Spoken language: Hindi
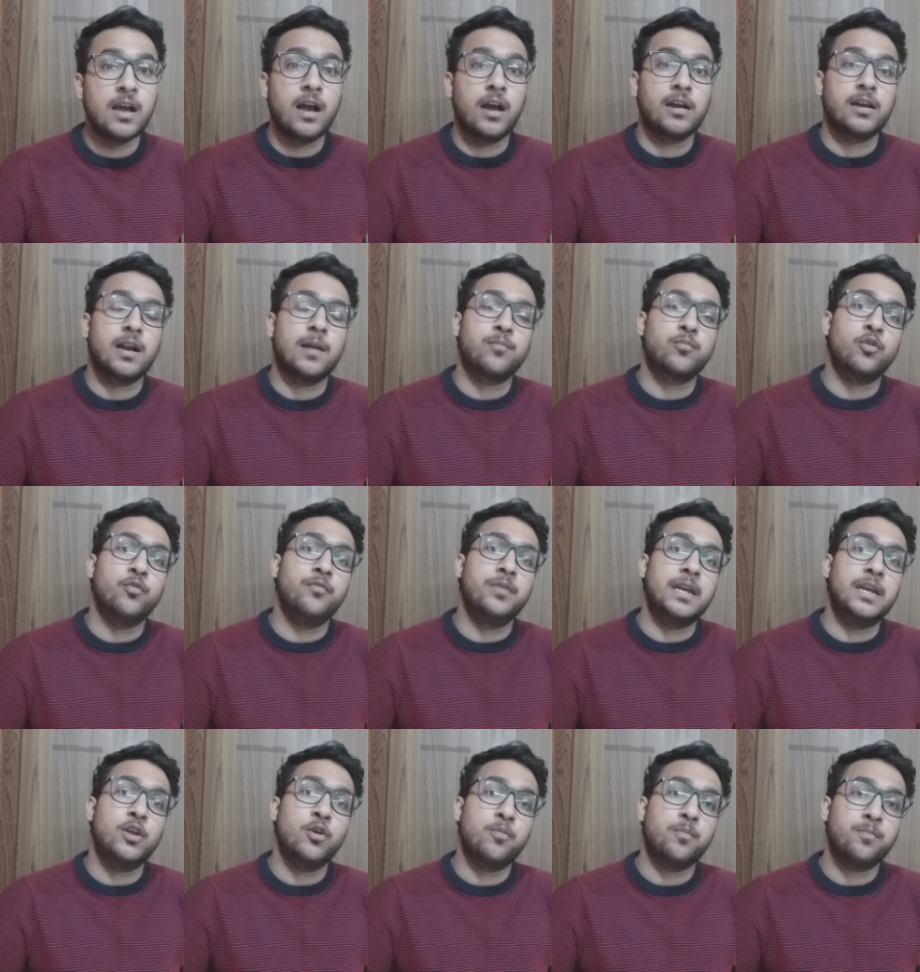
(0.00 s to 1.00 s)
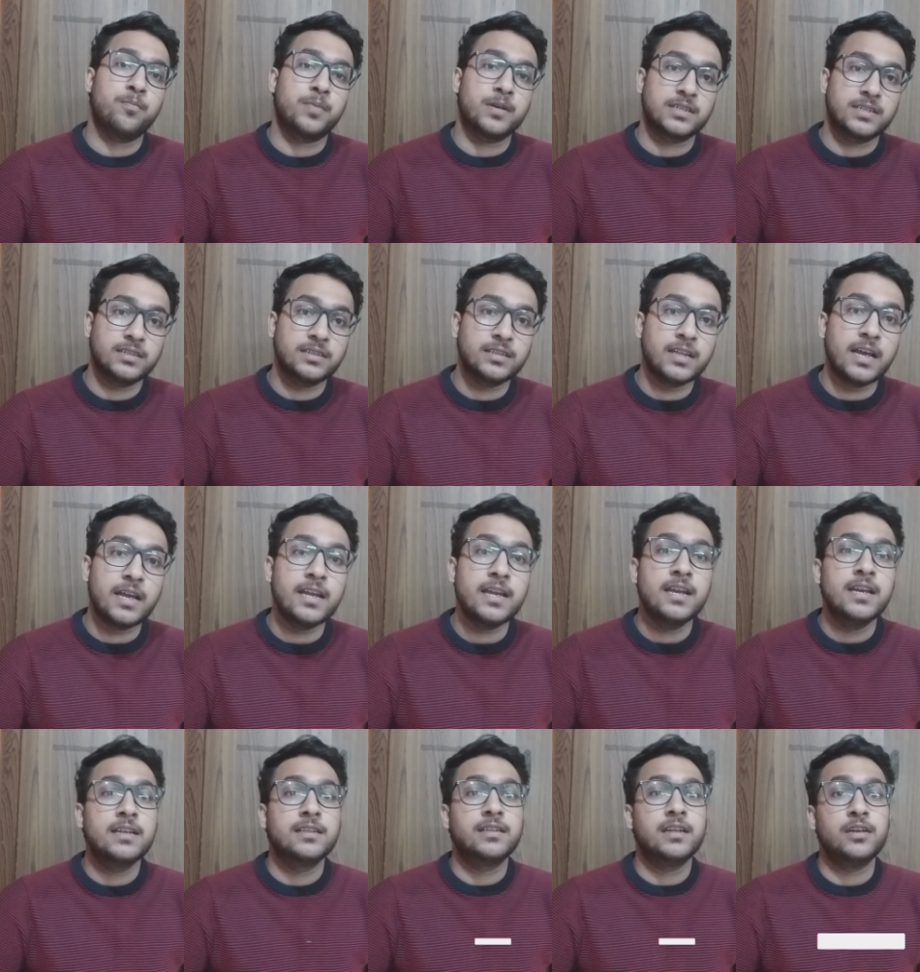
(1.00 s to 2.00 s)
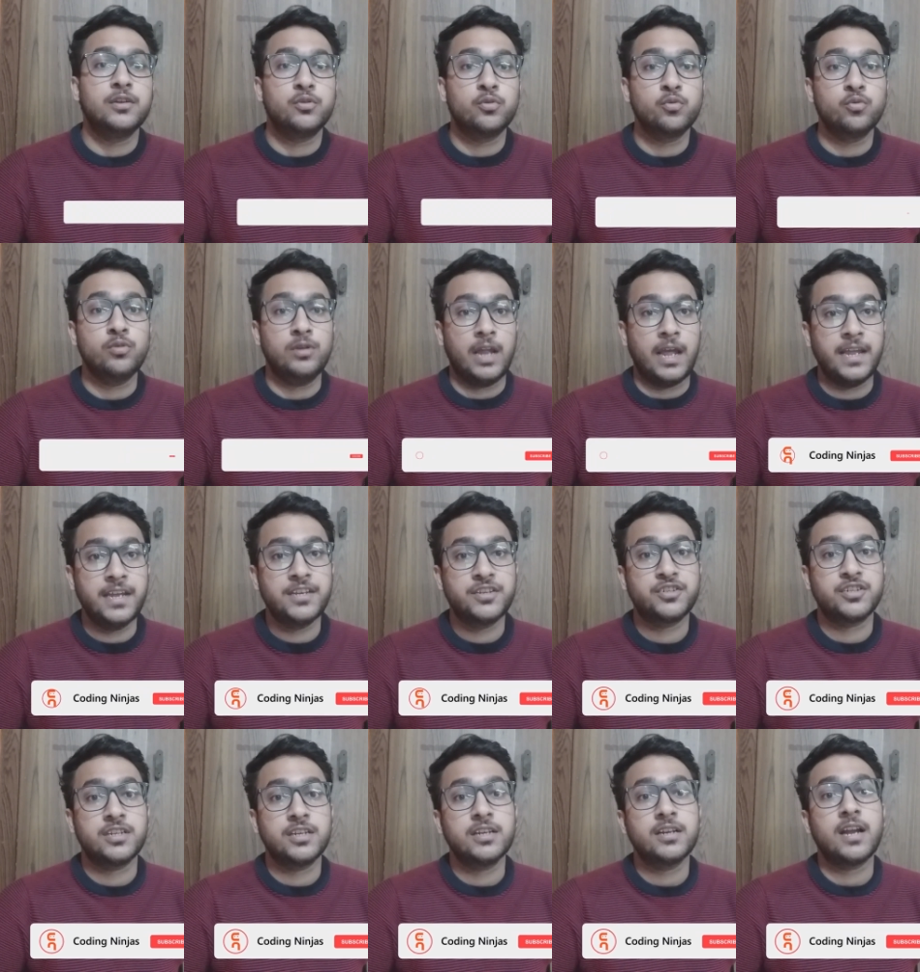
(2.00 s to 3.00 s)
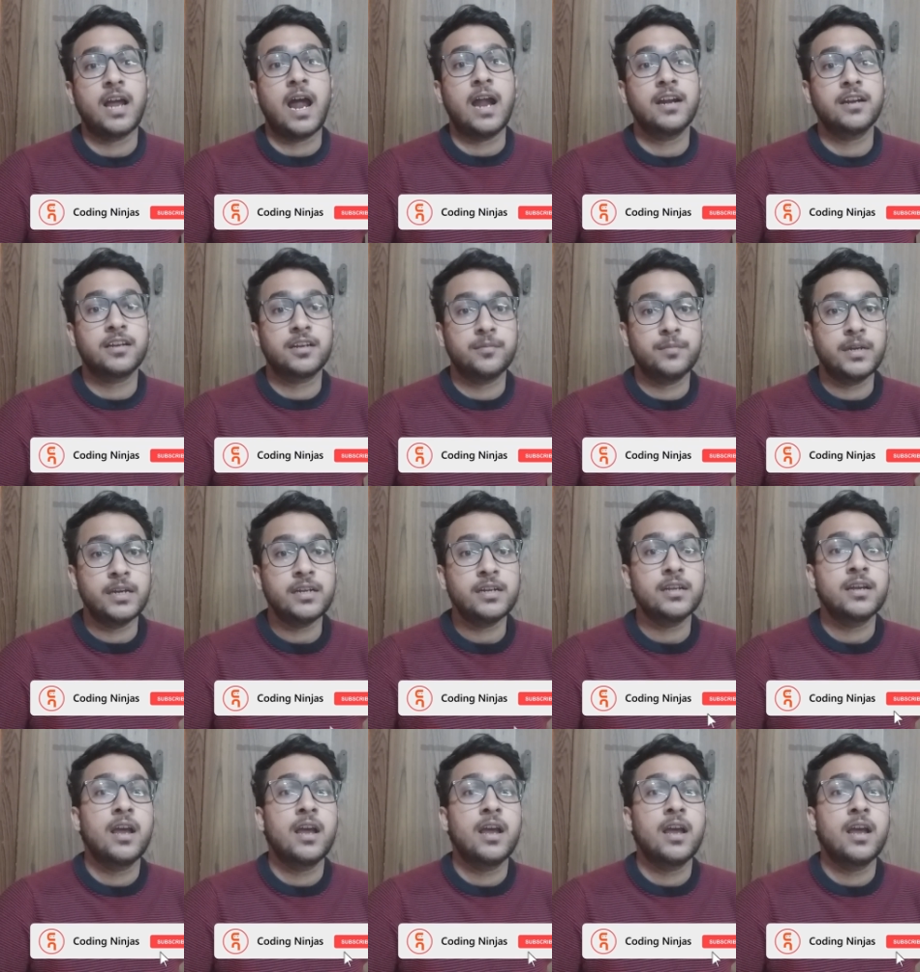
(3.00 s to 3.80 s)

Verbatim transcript: अगर आपको वीडियो पसंद आए देन डू लाइक शेयर एंड कमेंट